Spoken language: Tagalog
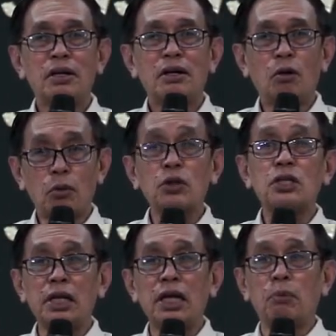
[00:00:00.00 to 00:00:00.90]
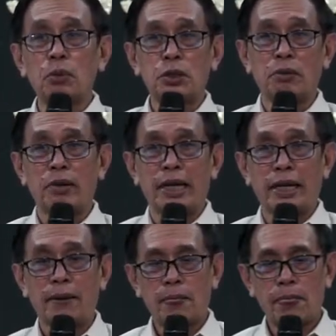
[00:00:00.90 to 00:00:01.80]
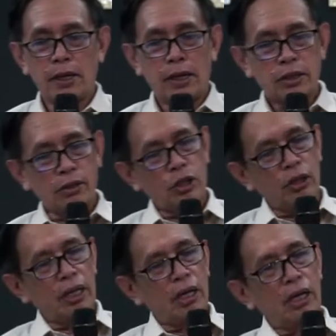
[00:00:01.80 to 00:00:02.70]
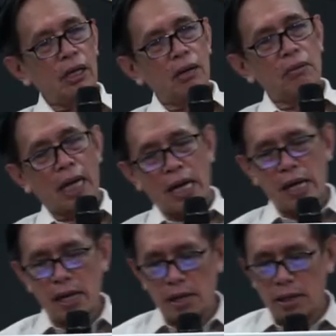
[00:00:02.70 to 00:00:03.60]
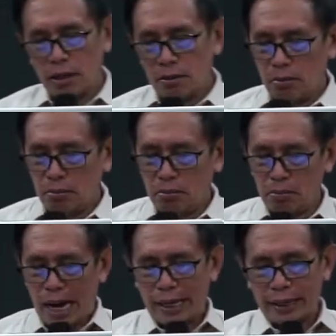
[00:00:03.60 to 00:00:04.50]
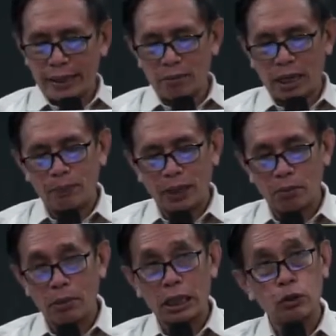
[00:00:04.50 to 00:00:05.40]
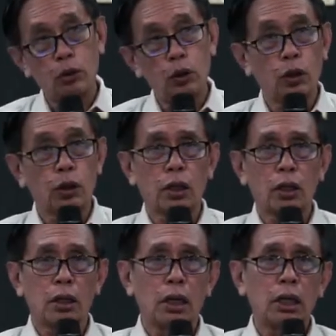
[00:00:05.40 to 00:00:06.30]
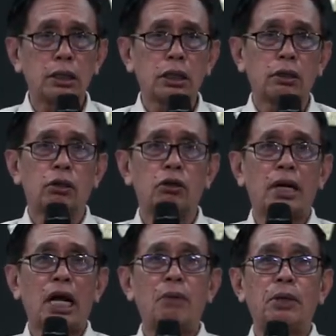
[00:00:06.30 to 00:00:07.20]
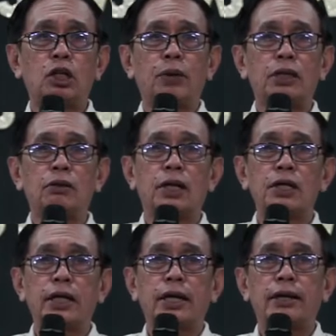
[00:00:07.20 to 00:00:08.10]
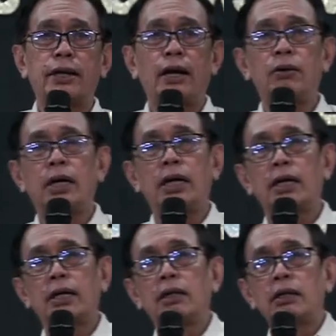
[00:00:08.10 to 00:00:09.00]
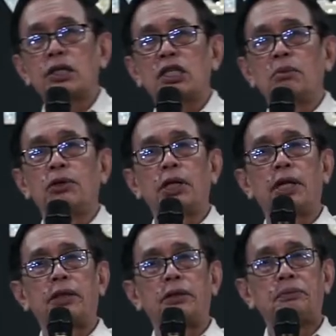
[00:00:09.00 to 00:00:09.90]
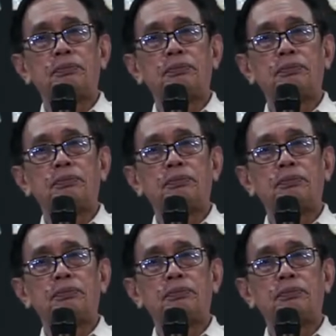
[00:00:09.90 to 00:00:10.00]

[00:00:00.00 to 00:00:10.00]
Of course, hindi imposible. So, itong ang mga maaring makapag, makatulong. Uh, siguro kung magamit ko pa itong desire, na, uh, ang testimony na ito.